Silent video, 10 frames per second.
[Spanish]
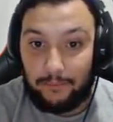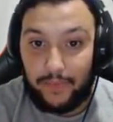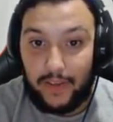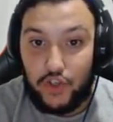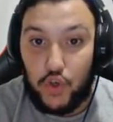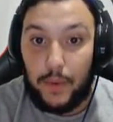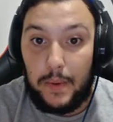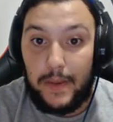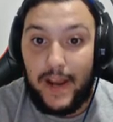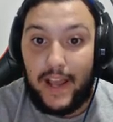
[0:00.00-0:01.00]

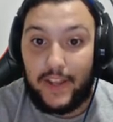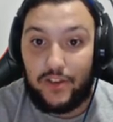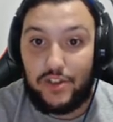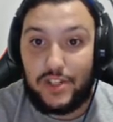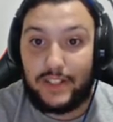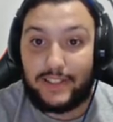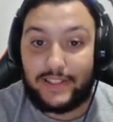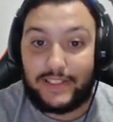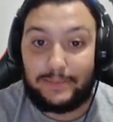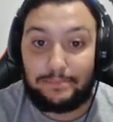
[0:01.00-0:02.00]
sobrevivir a ellos sin,
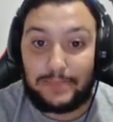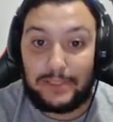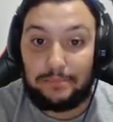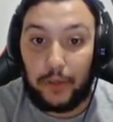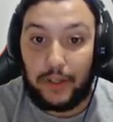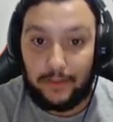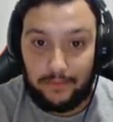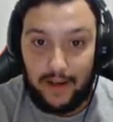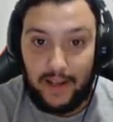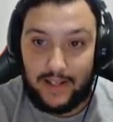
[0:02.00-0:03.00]
sin morir,
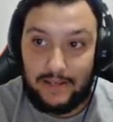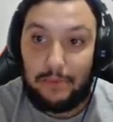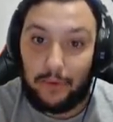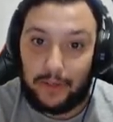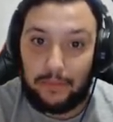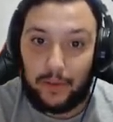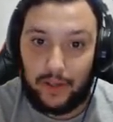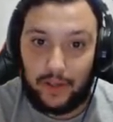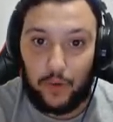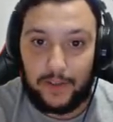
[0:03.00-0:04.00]
¿vale? Sin morir
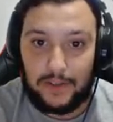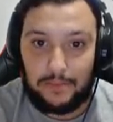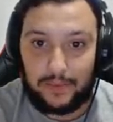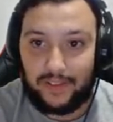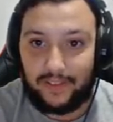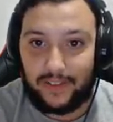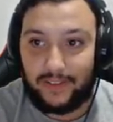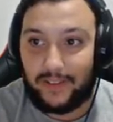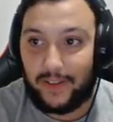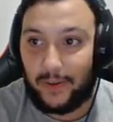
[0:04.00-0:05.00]
porque es lo más importante,
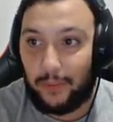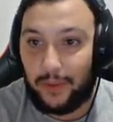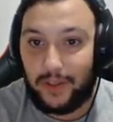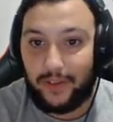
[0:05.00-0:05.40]
intentar no morir